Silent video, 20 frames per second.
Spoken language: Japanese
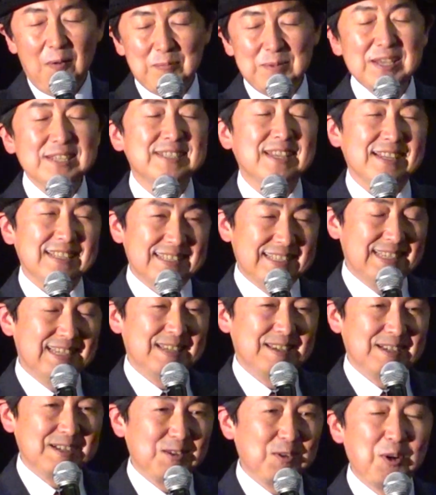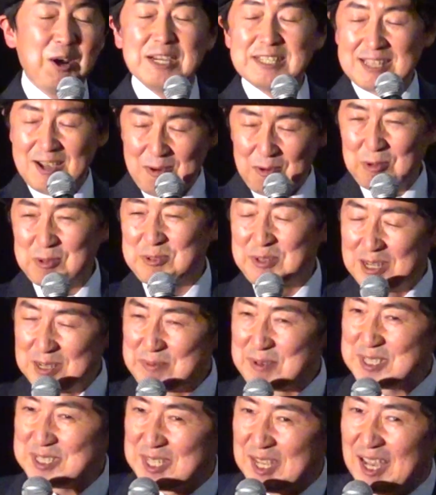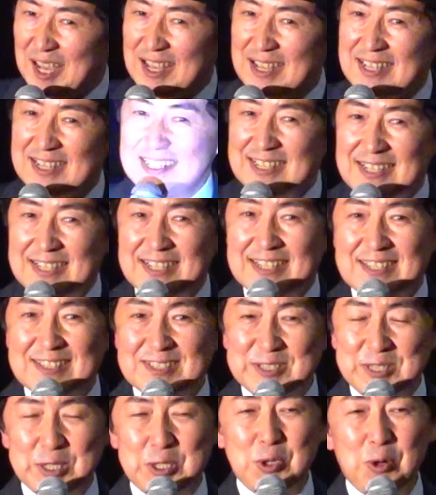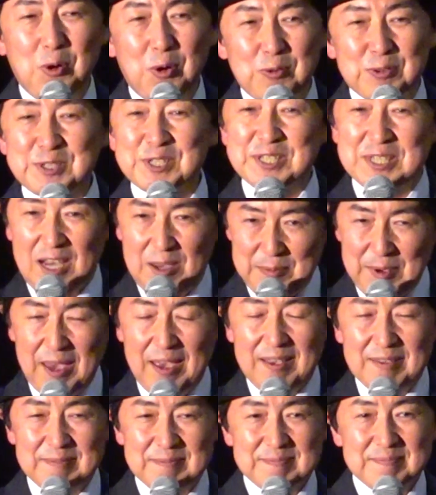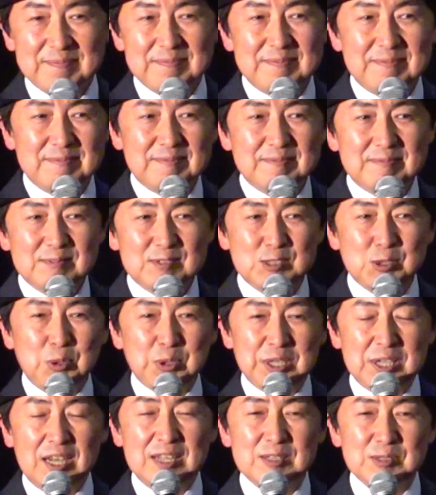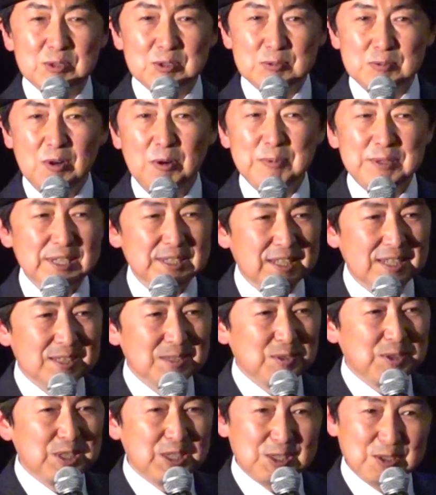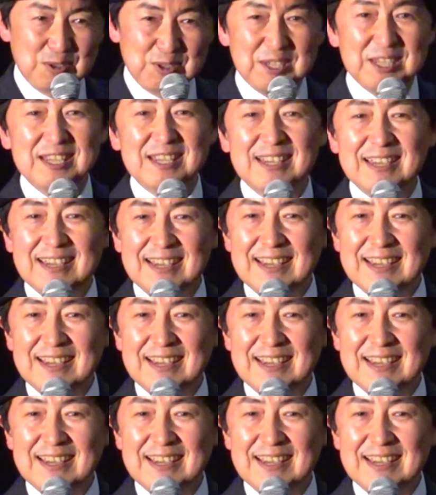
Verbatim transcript: 皆さんにご覧いただくことになりましたそして今日2日目黒木監督も皆さんと一緒に